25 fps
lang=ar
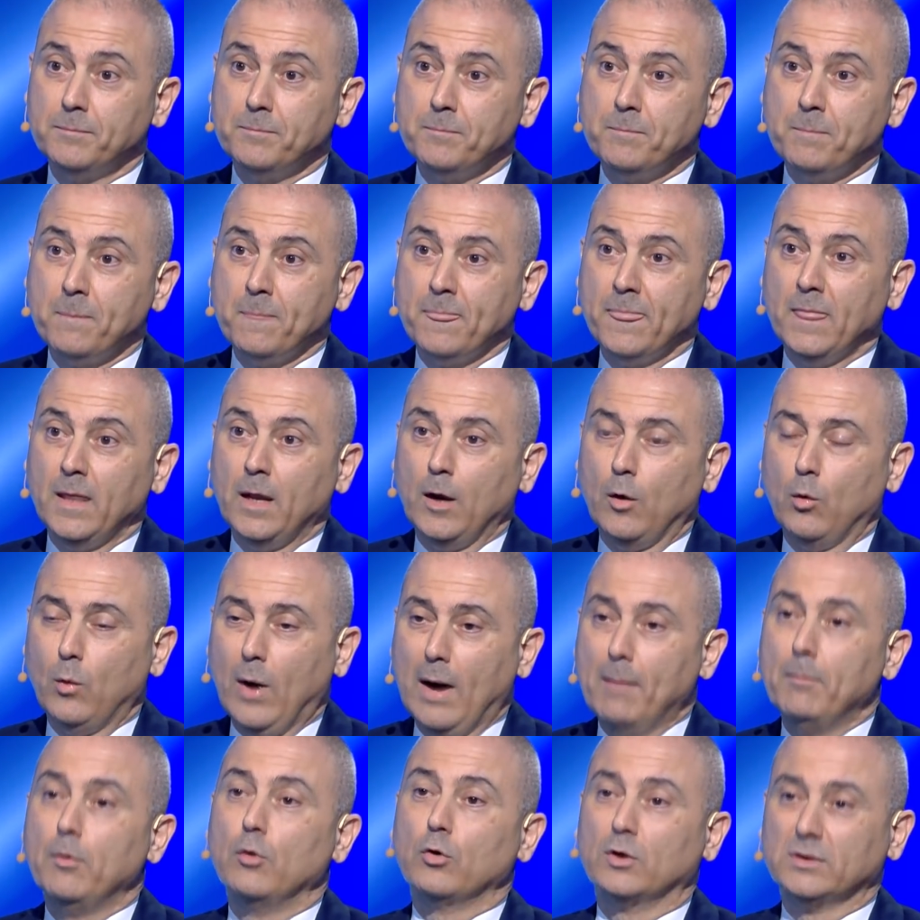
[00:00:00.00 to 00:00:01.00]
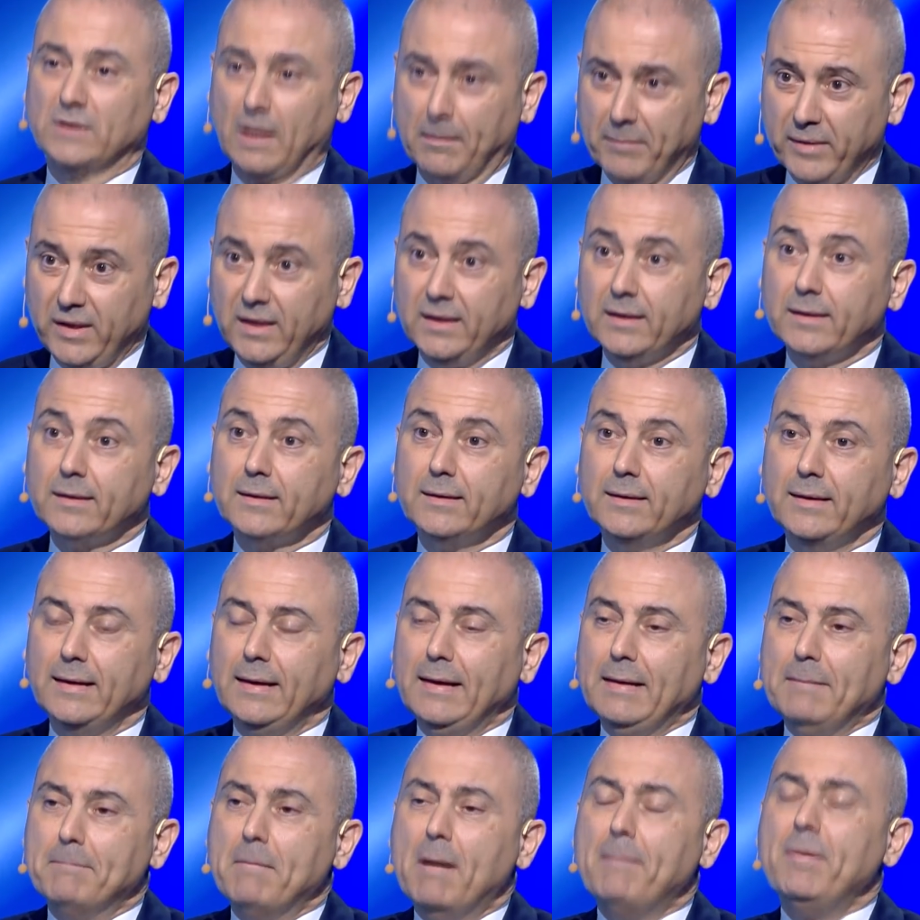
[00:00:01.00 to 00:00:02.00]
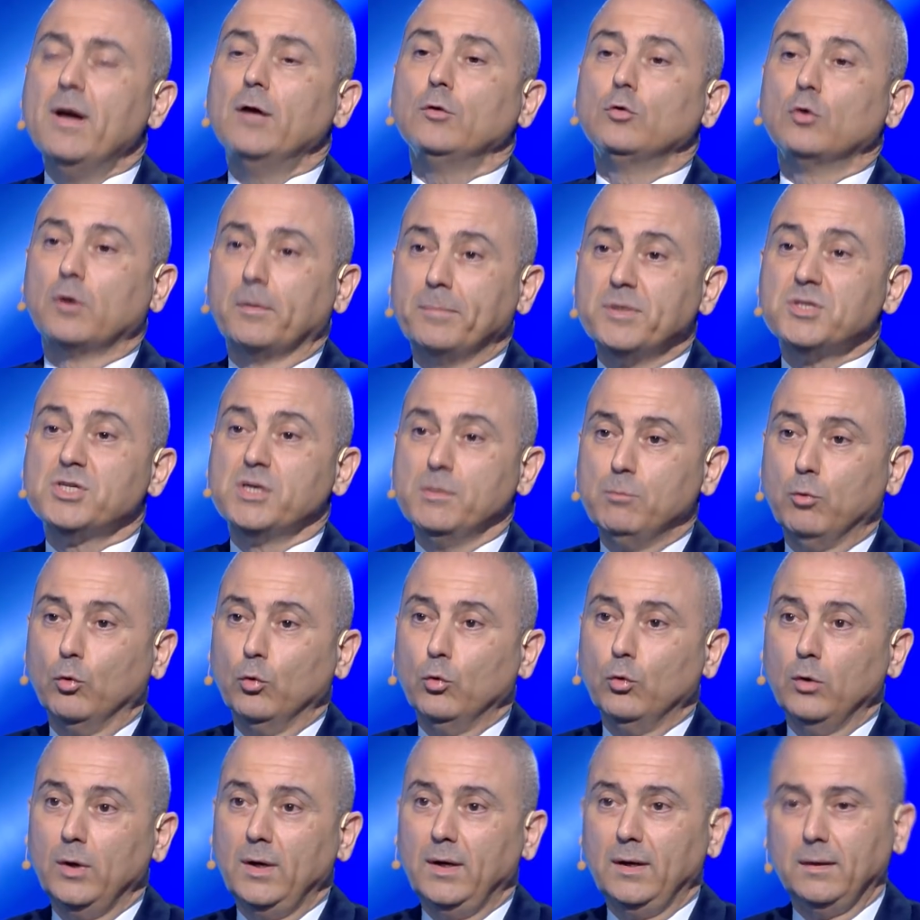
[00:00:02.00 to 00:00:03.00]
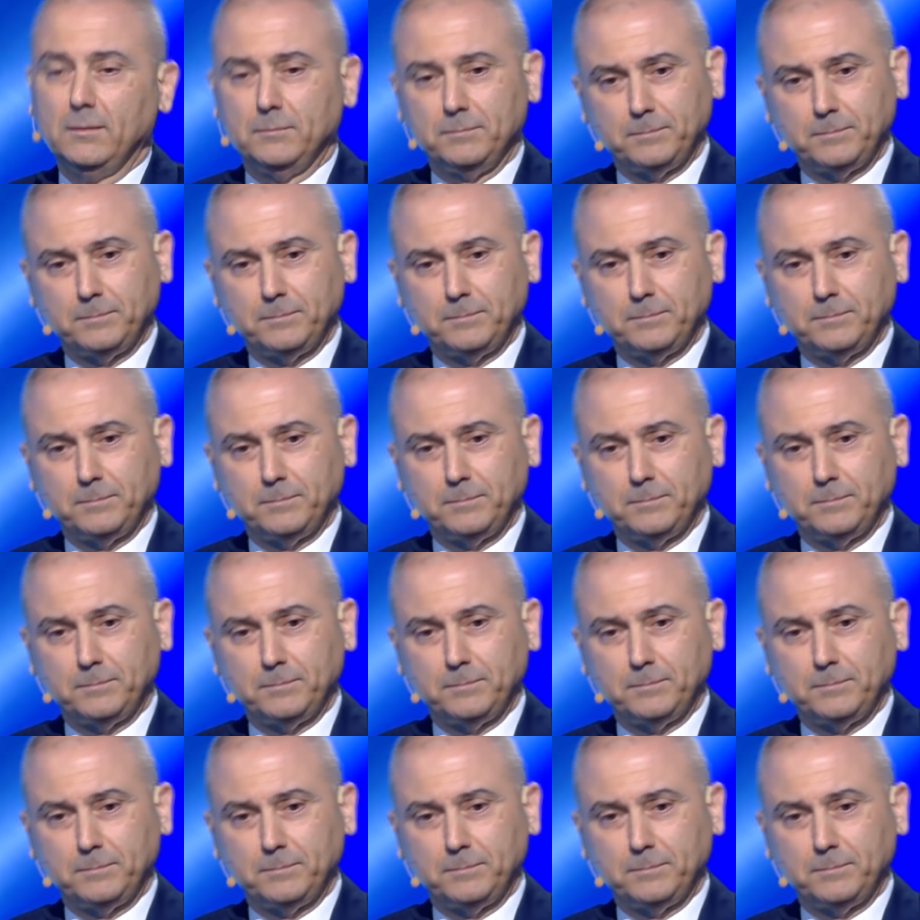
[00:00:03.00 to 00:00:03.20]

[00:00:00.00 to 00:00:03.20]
نعم وأملك ضمير ما بقدر بيجي بقول